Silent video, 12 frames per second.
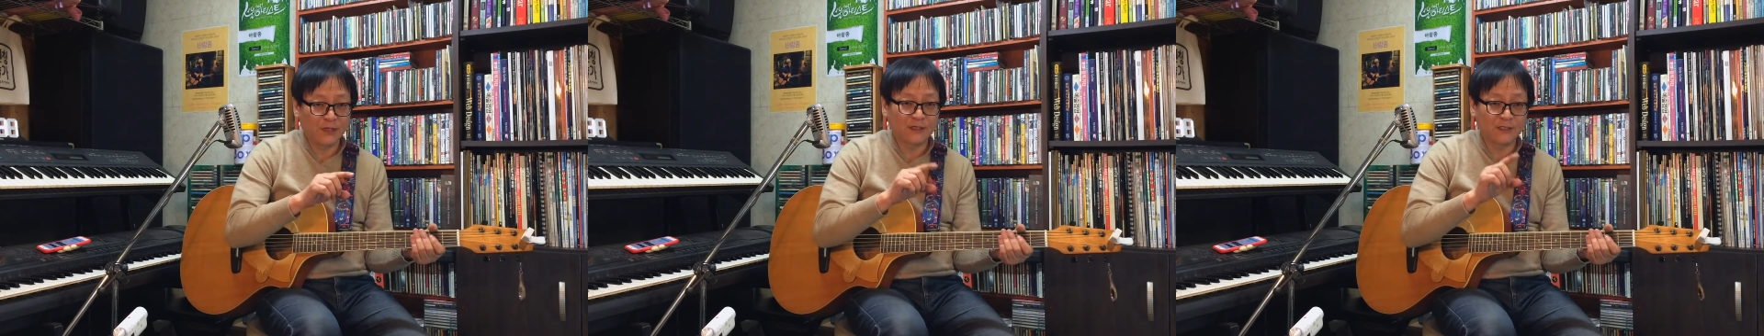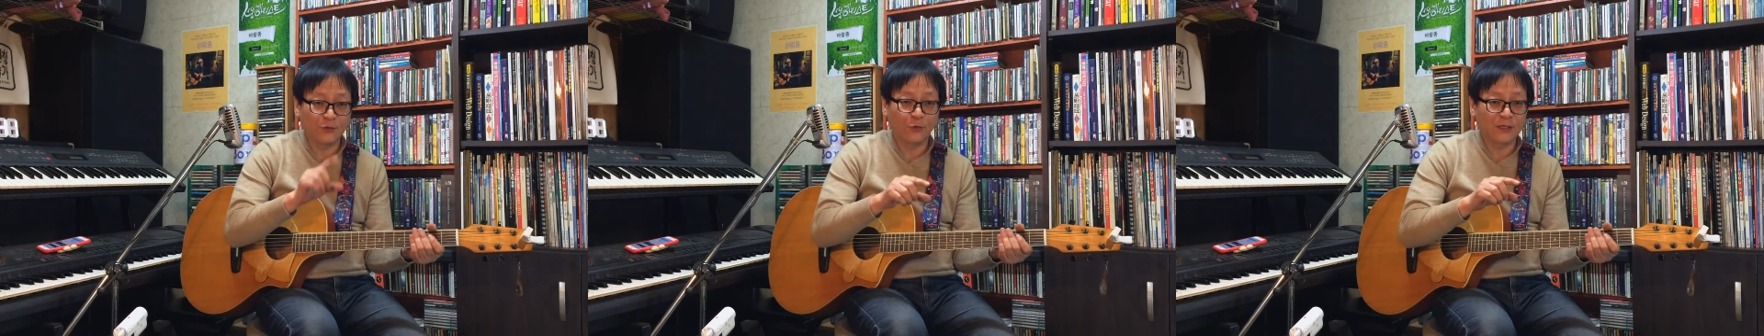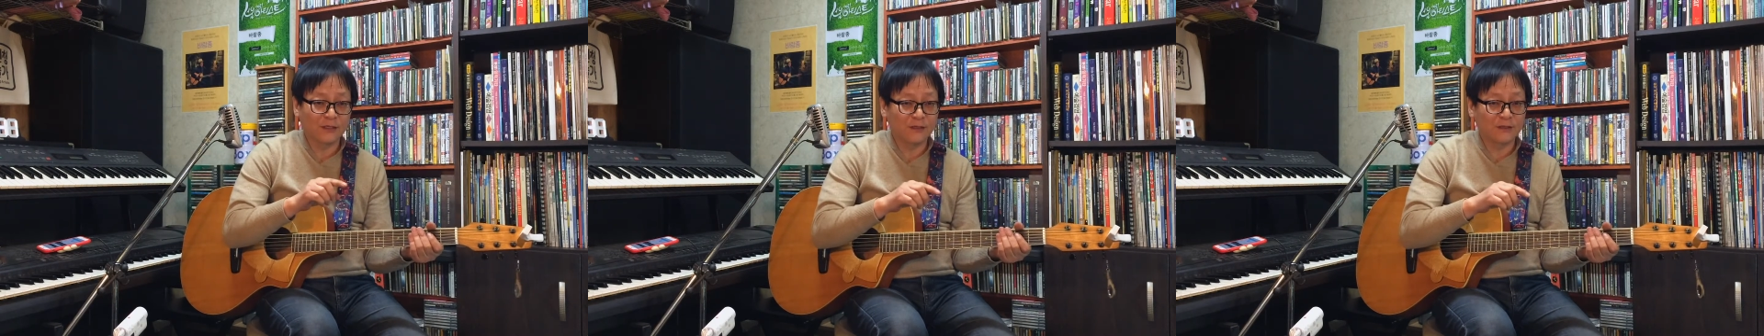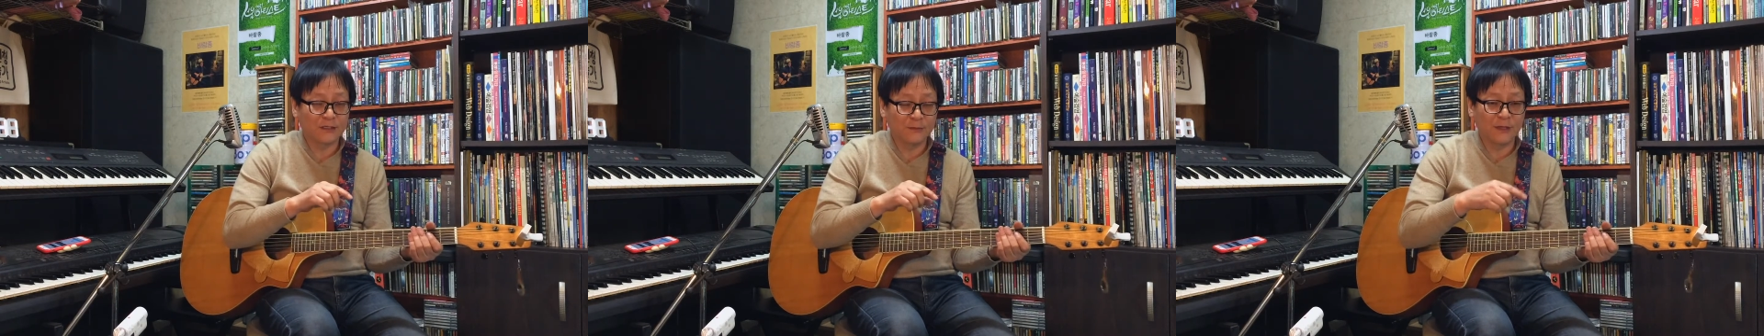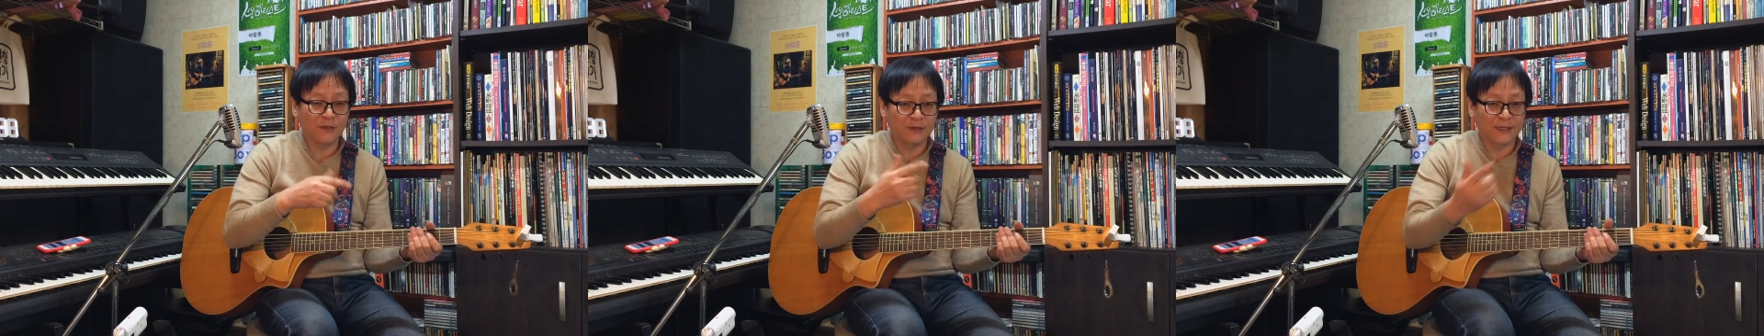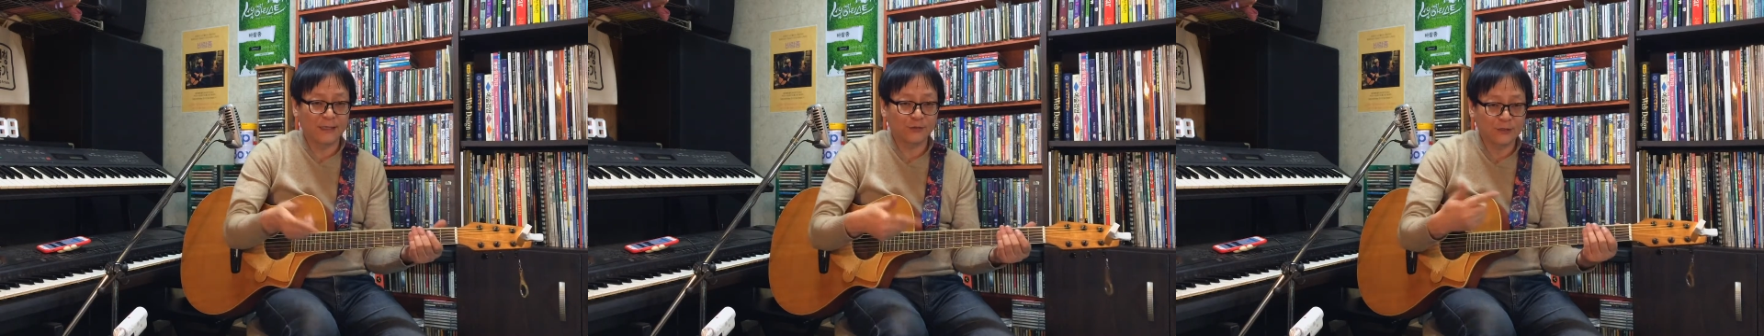그 곡에서는 그 패턴이
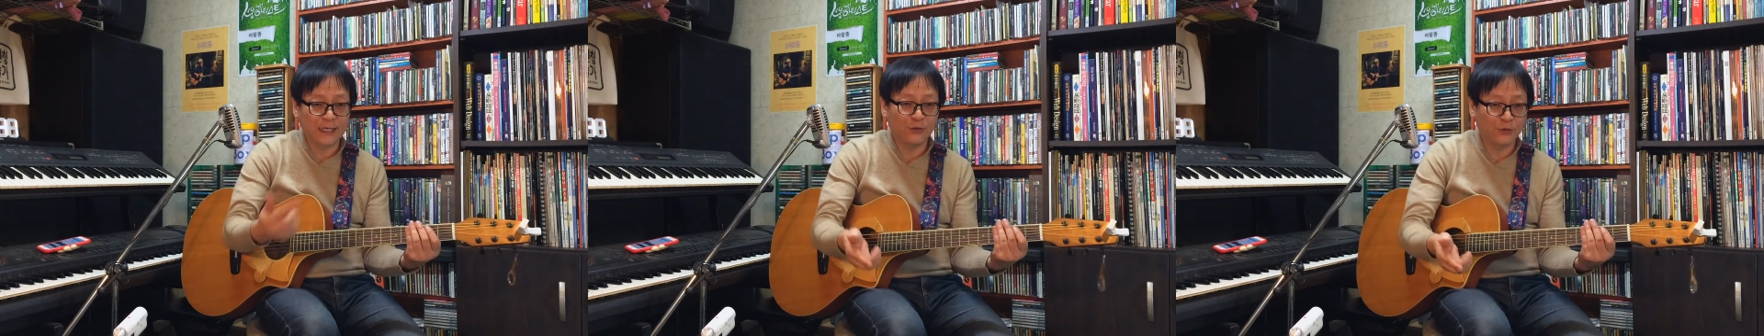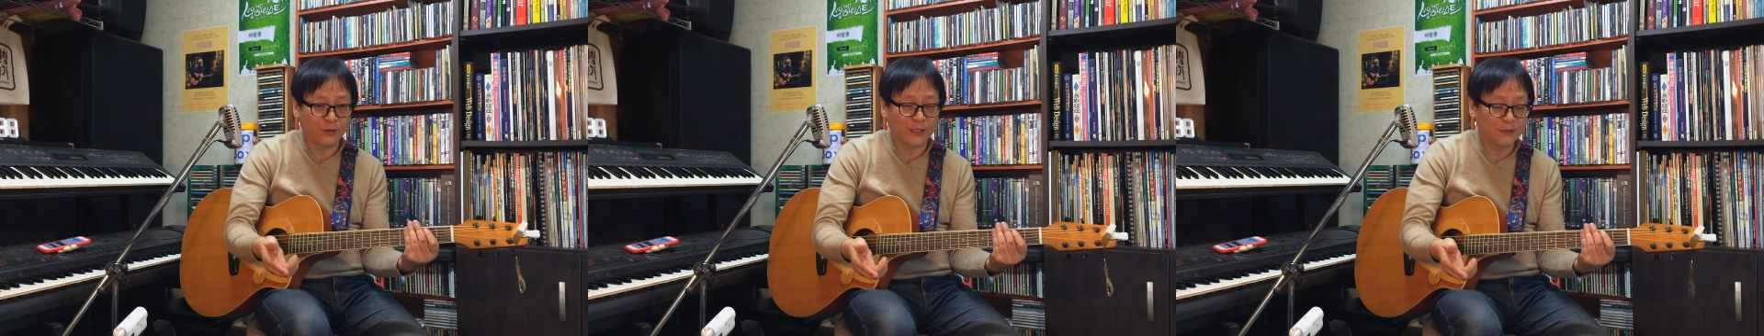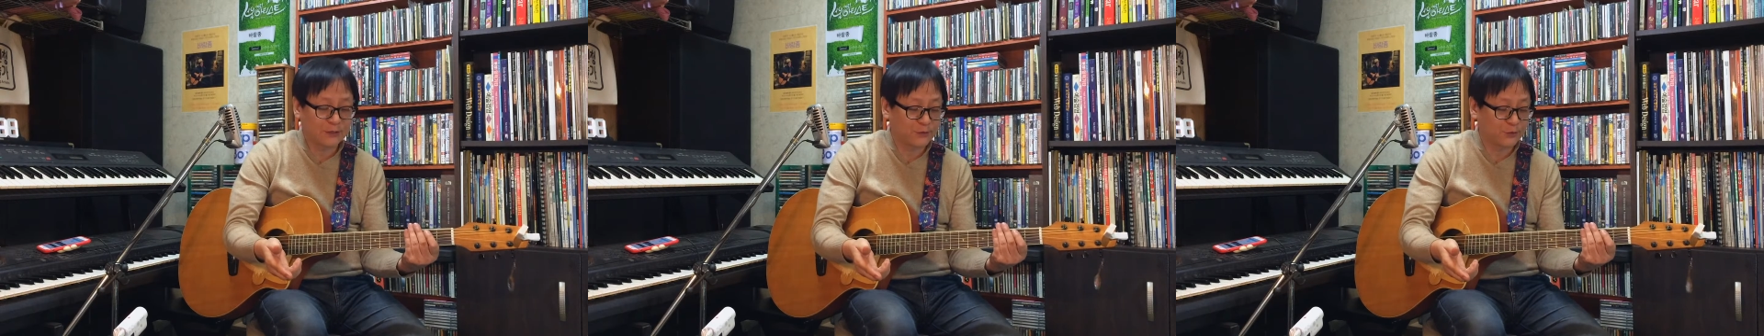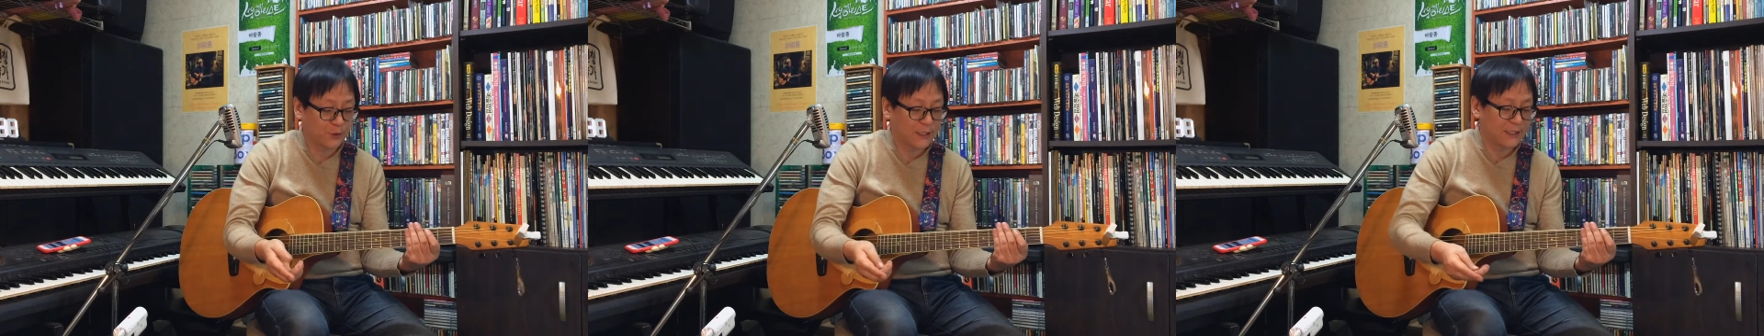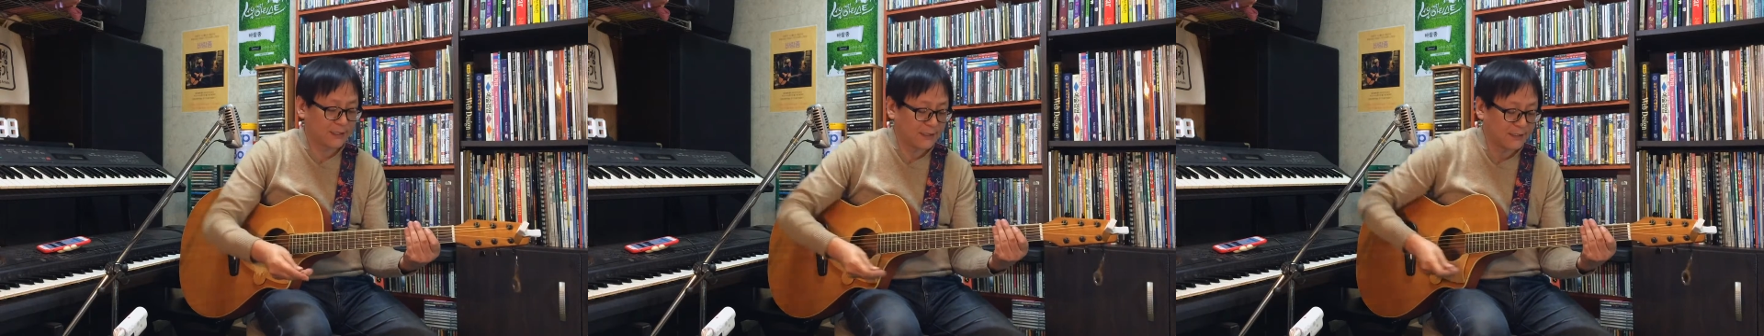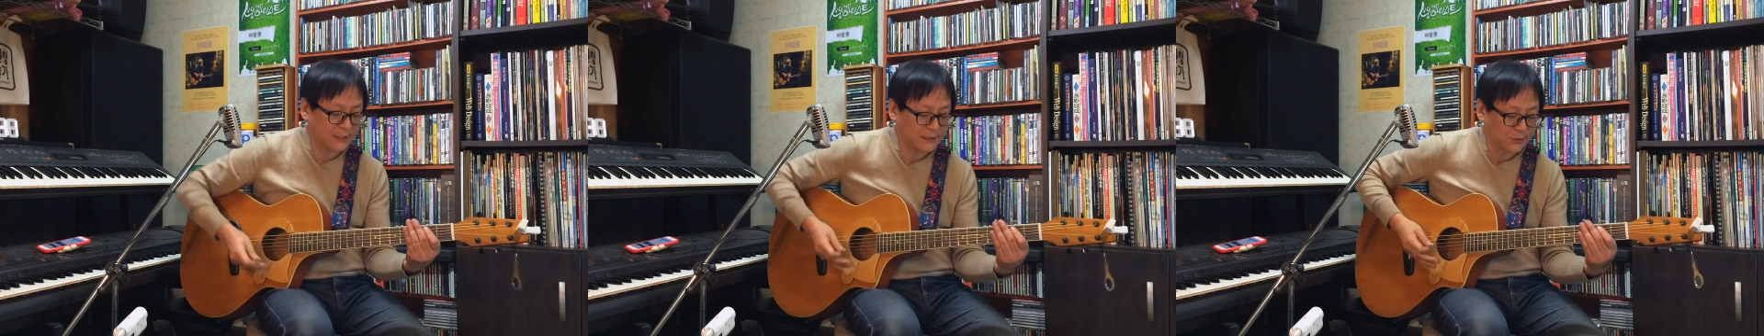계속 사용이 돼 줘야 된다는
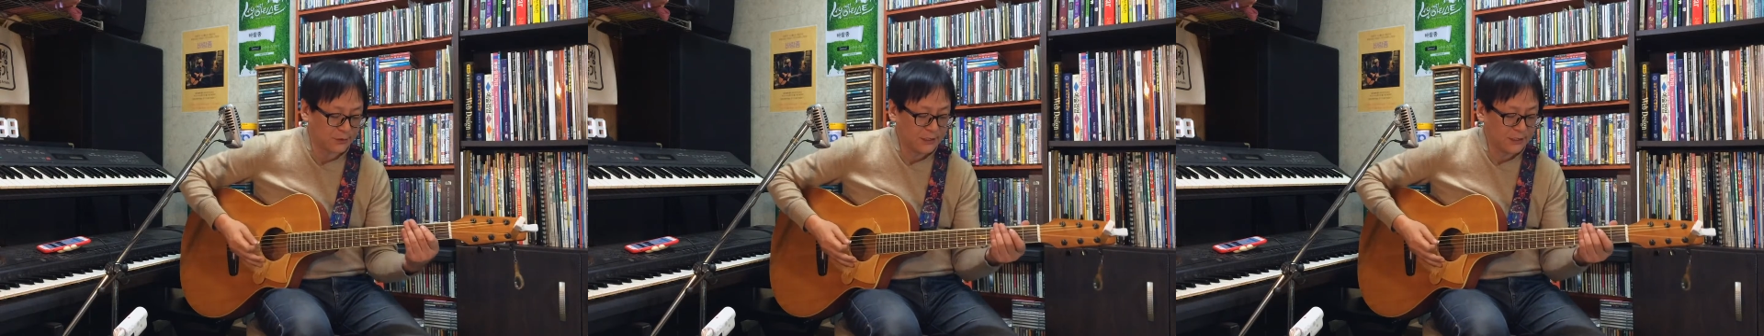얘기죠.